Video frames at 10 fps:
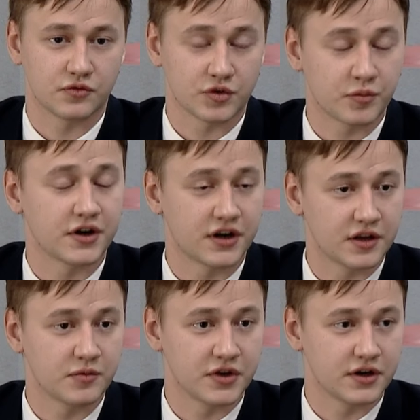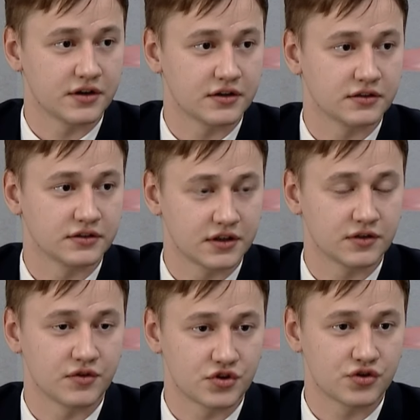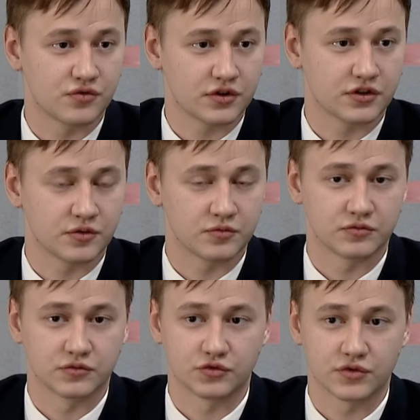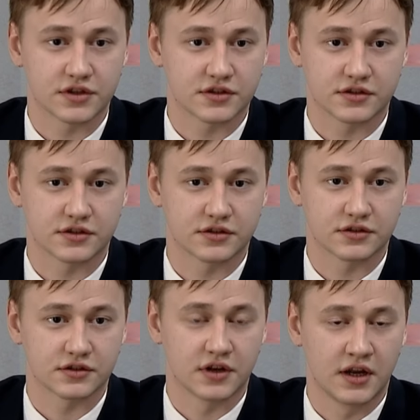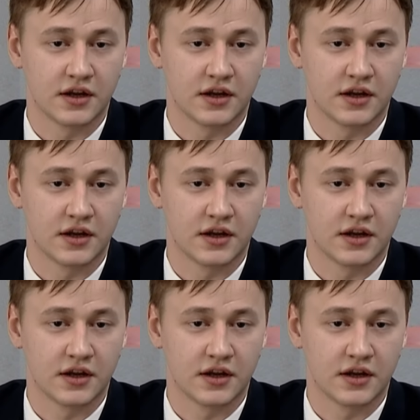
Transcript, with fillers: вот, по крайней мере, на 24-м у нас э,